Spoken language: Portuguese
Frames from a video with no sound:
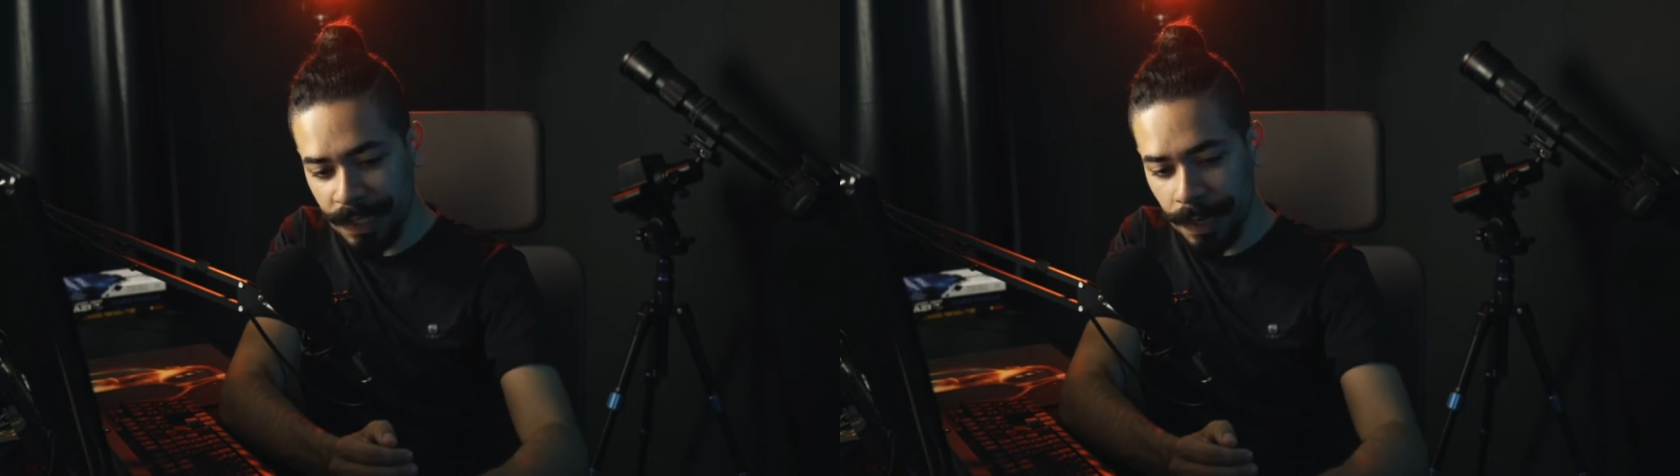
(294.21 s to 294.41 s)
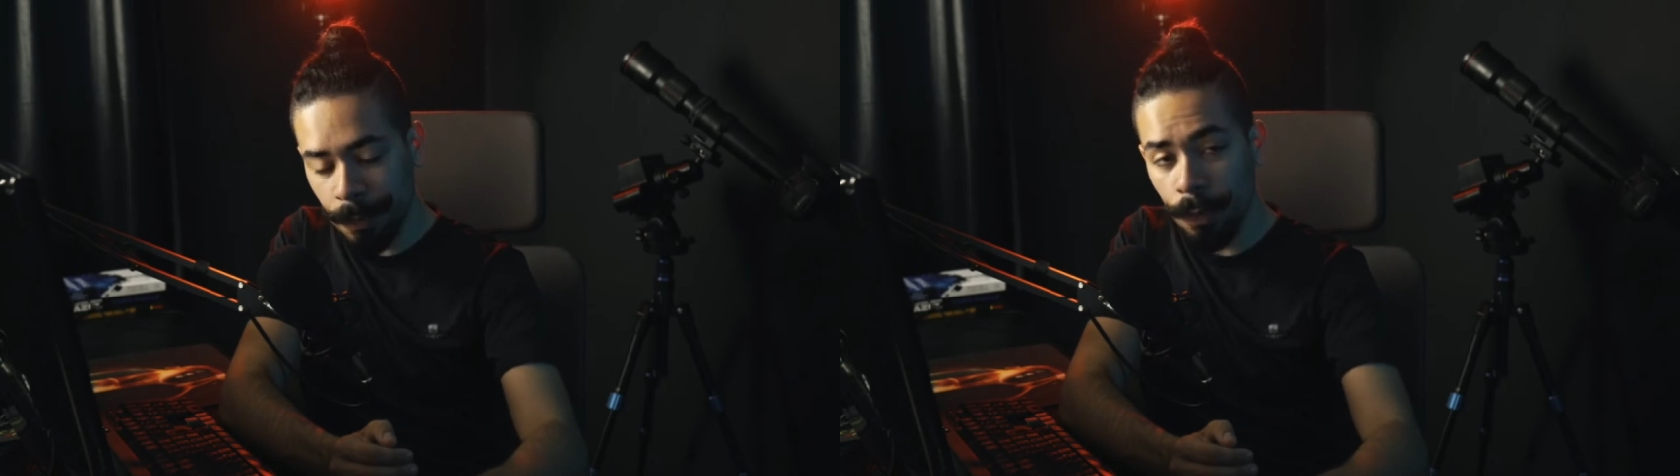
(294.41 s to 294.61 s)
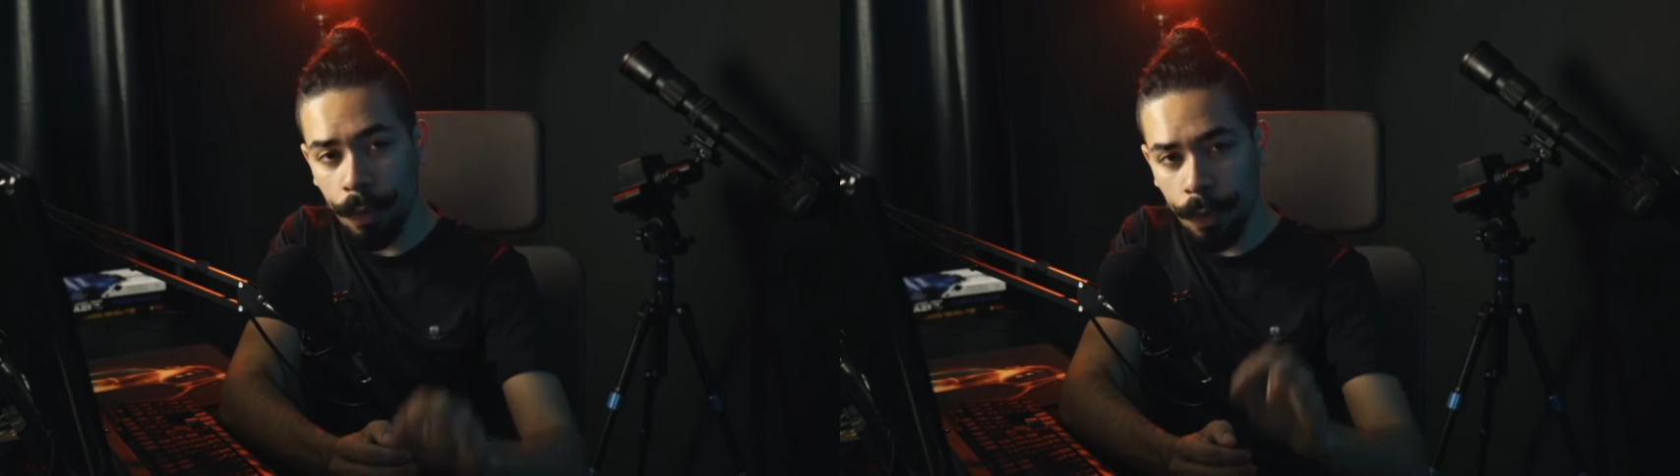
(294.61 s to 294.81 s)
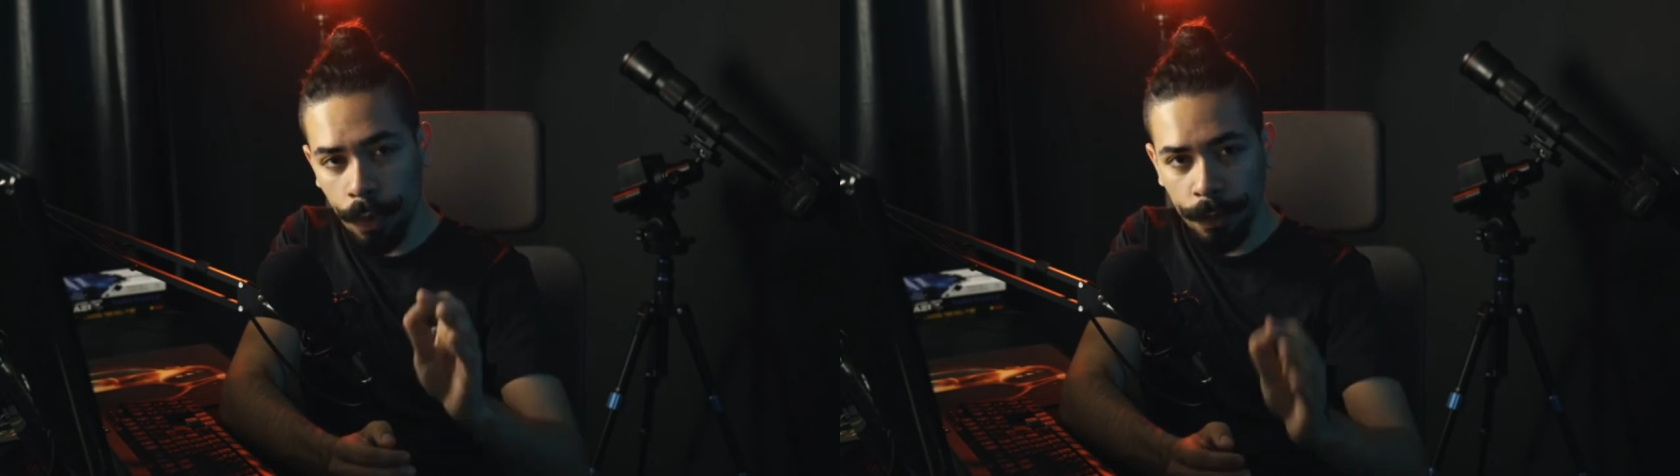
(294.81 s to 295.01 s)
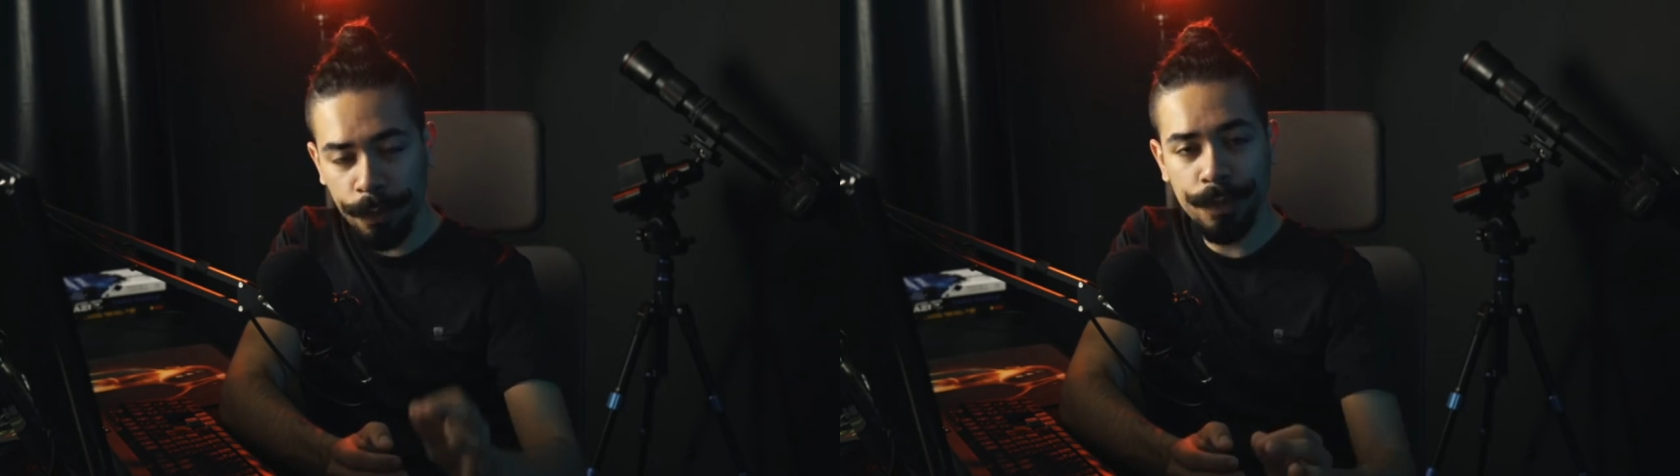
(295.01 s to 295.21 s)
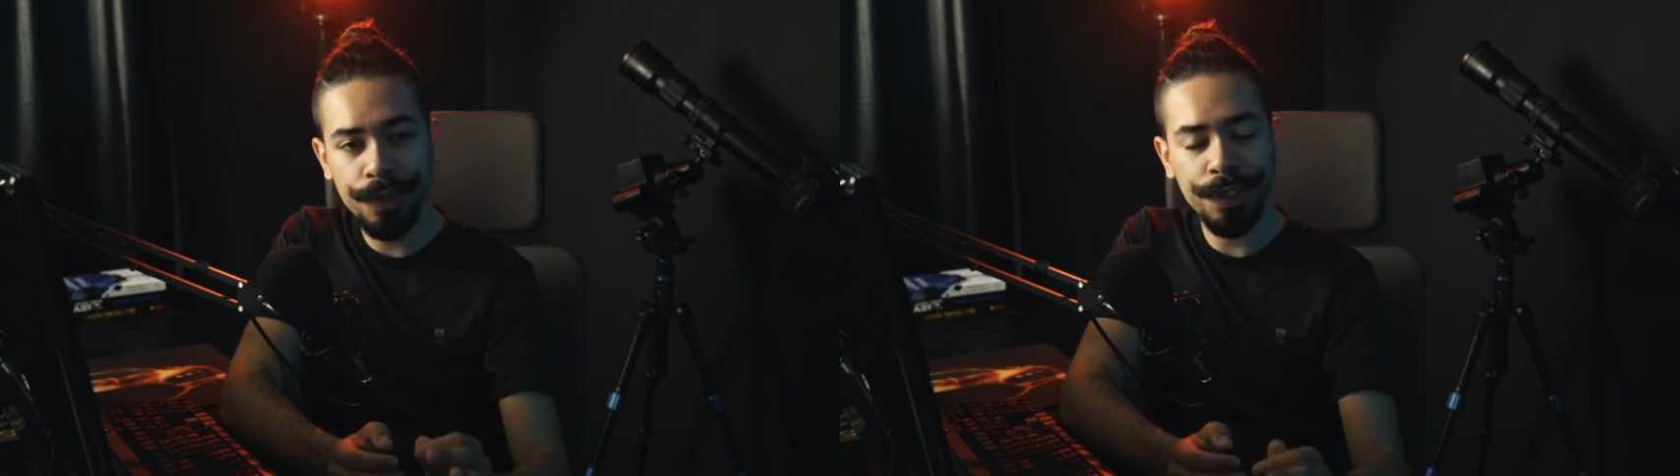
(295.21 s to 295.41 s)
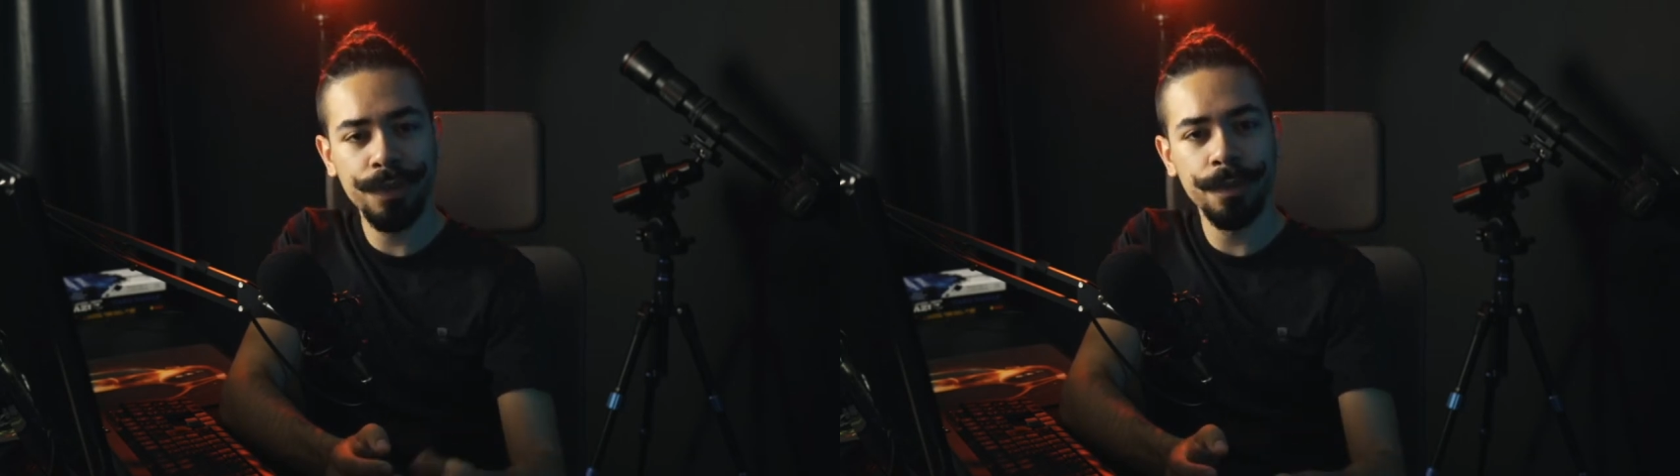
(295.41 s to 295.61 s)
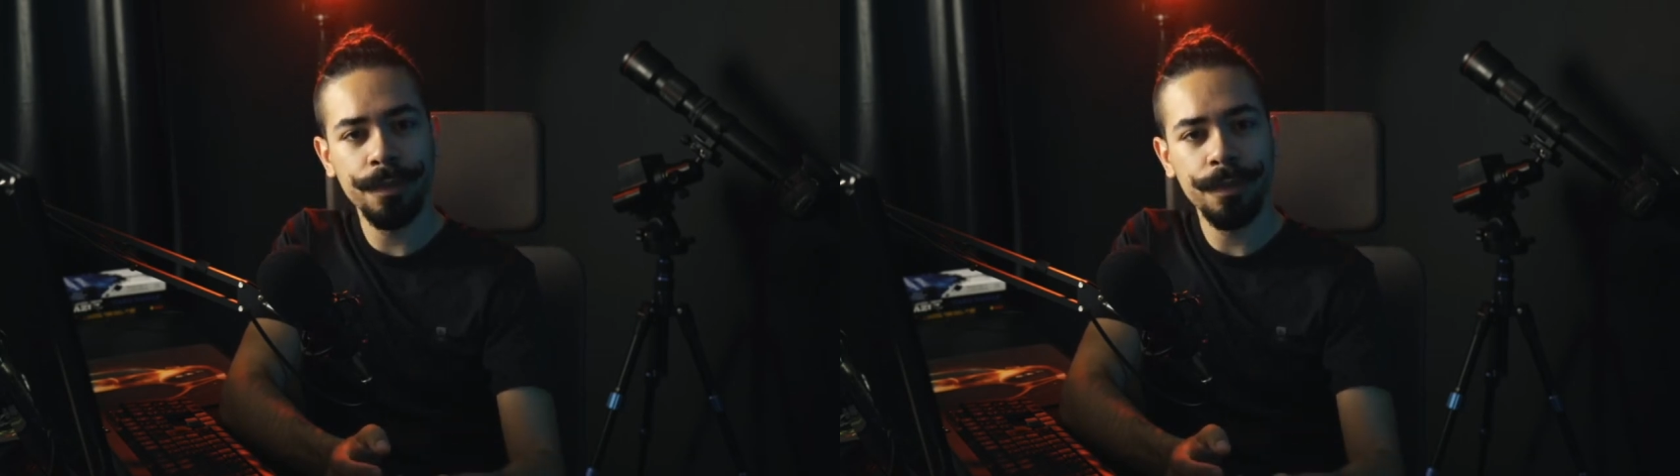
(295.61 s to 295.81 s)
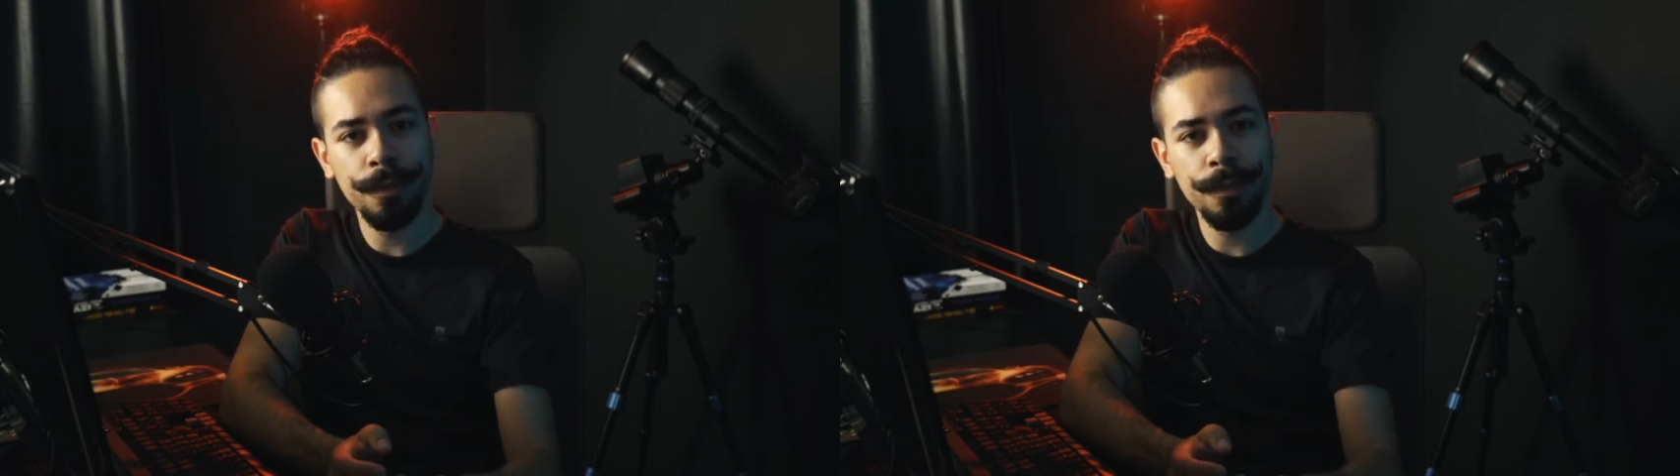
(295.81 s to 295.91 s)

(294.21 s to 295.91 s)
acabam confundindo